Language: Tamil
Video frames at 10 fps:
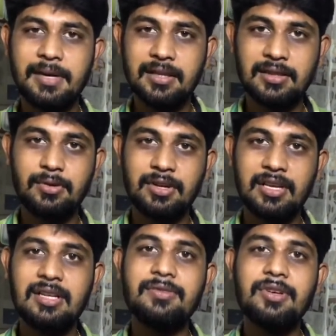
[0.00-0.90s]
பார்த்த உடனே
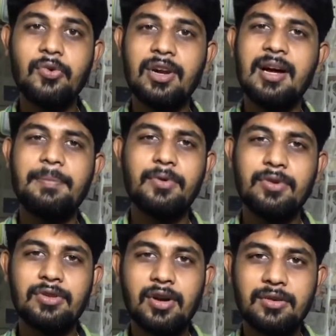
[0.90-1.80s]
இவருக்குள்ளே அப்போது
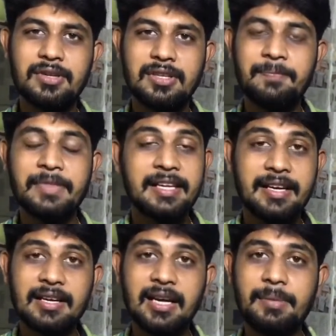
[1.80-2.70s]
ஒரு தாட் வருது
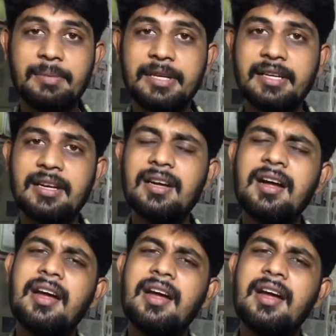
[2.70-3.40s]
என்ன அப்படின்னு பார்த்தீங்கன்னா